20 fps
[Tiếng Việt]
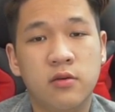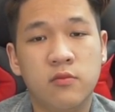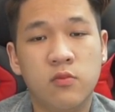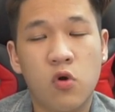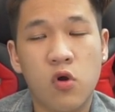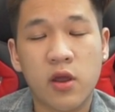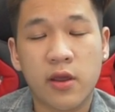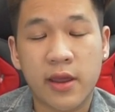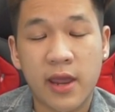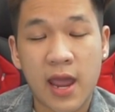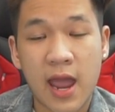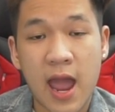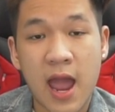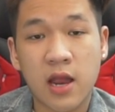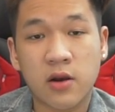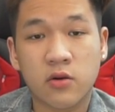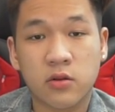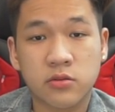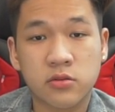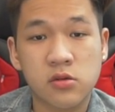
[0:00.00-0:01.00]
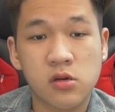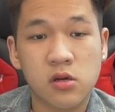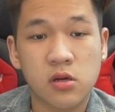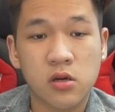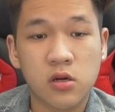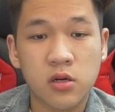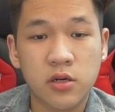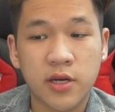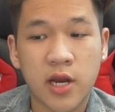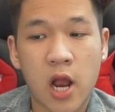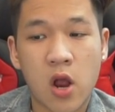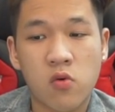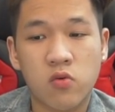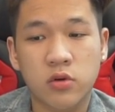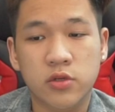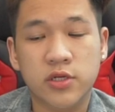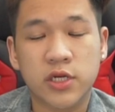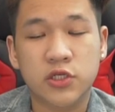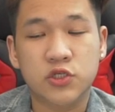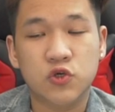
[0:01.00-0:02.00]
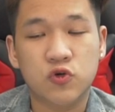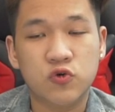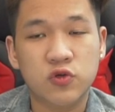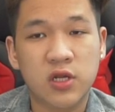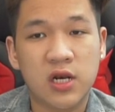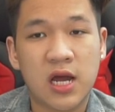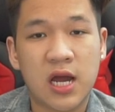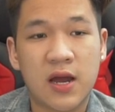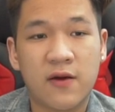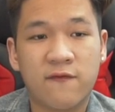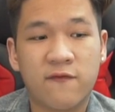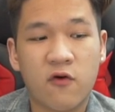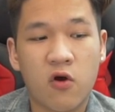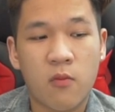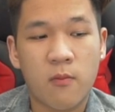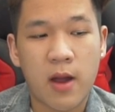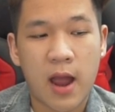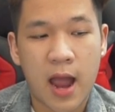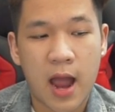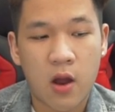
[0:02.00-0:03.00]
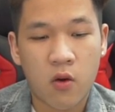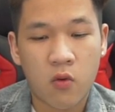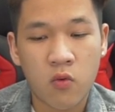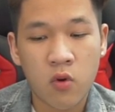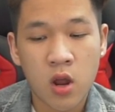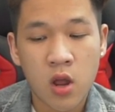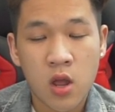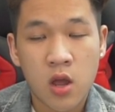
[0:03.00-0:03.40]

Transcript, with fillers: mỗi cái hãng nó thường hơn nhau ở những cái chỗ như là form áo